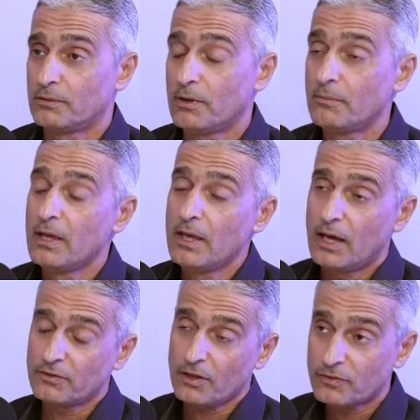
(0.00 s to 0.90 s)
ما شاء
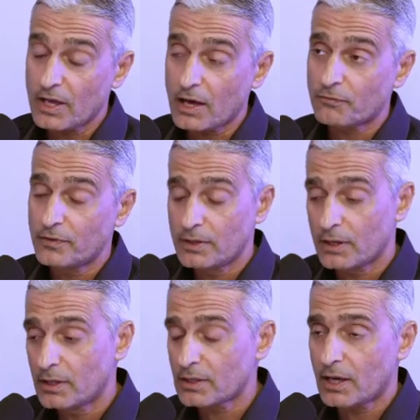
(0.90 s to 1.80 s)
الله على اساس تعرف
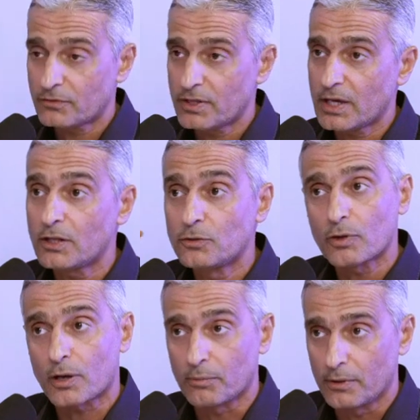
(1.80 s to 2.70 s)
ان قطع السيكل
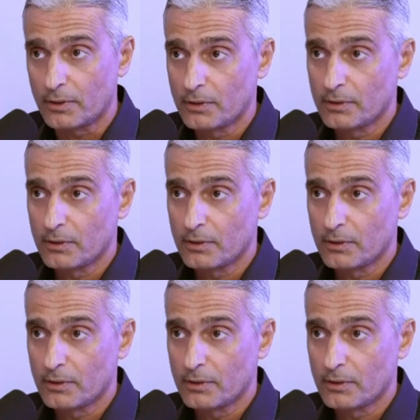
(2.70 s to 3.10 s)
ديورابل